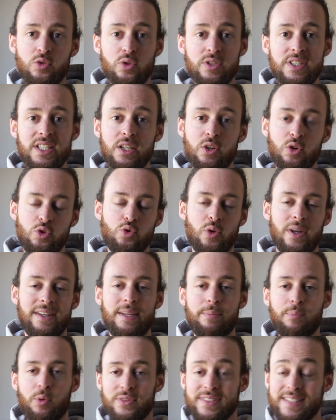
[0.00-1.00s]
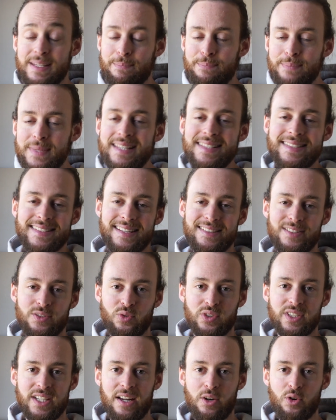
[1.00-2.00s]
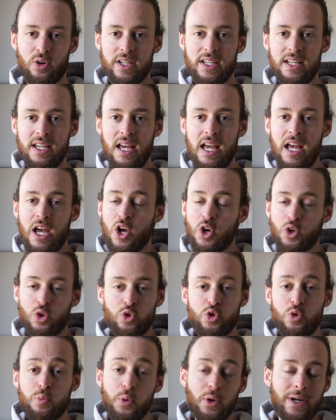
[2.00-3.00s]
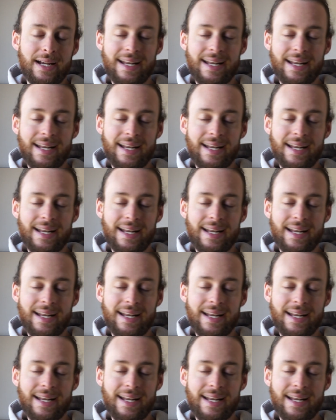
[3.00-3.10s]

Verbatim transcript: te dit que tu as dépensé 1500 calories que tu peux